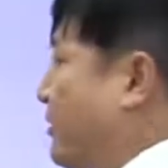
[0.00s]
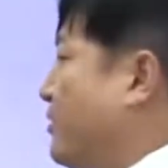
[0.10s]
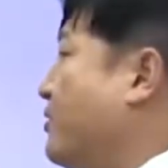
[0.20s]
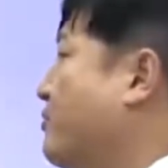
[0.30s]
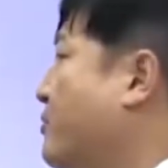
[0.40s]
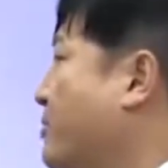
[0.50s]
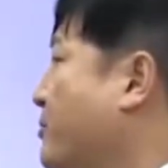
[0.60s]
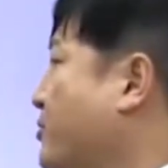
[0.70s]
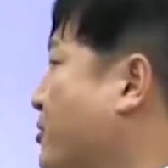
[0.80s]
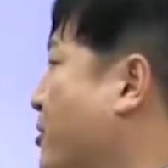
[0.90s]
여섯
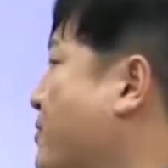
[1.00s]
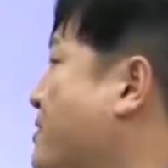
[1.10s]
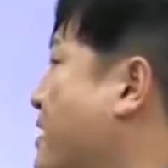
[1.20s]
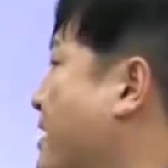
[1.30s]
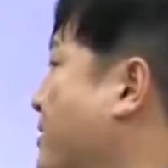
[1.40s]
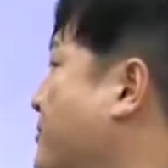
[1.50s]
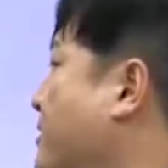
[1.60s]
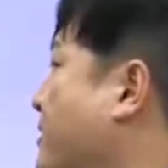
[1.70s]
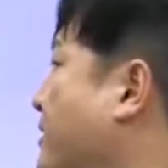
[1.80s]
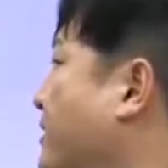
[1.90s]
문항보다 조금
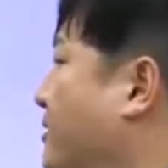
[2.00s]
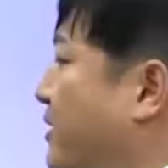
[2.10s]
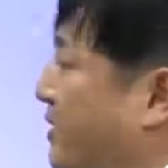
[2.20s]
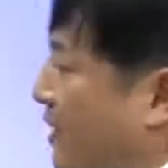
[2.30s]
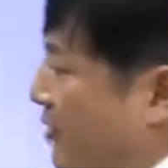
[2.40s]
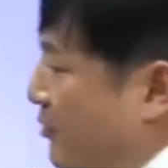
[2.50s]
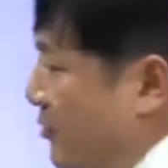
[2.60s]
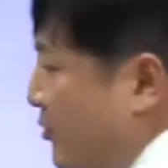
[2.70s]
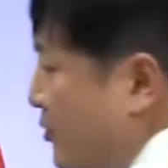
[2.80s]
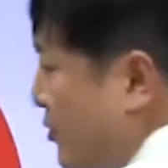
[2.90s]
강합니다. 예, 강구조